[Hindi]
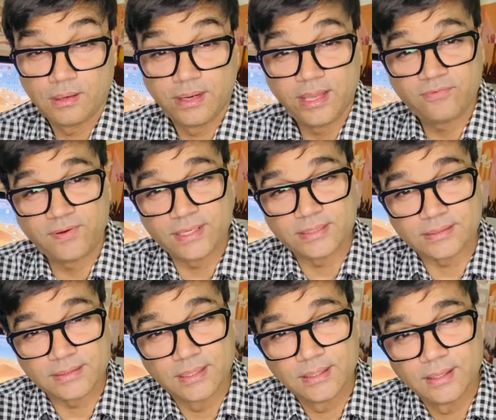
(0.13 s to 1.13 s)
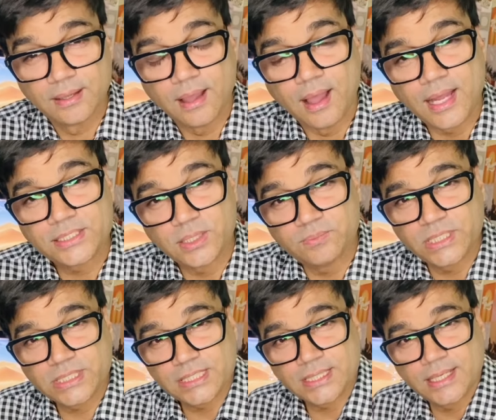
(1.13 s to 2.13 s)
डियर फ्रेंड्स आज हम
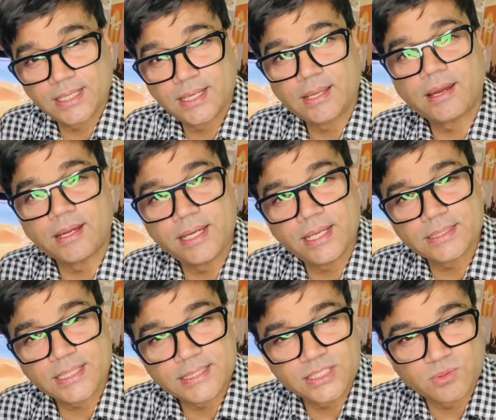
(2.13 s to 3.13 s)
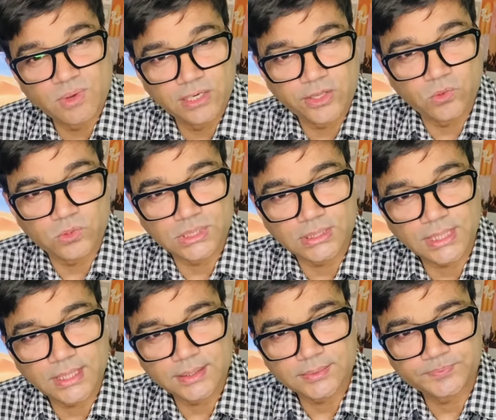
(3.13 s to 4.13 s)
डिस्कस करेंगे कि किडनी का साइज इस्तेमाल क्यों हो
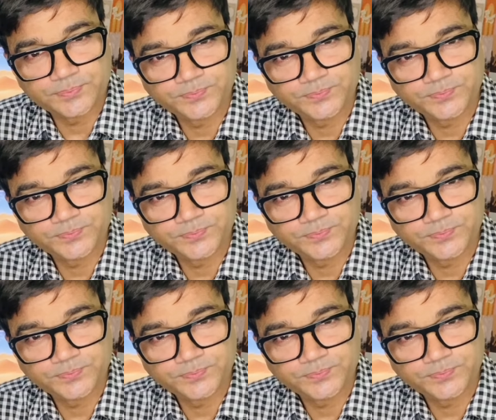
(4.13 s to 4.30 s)
जाता है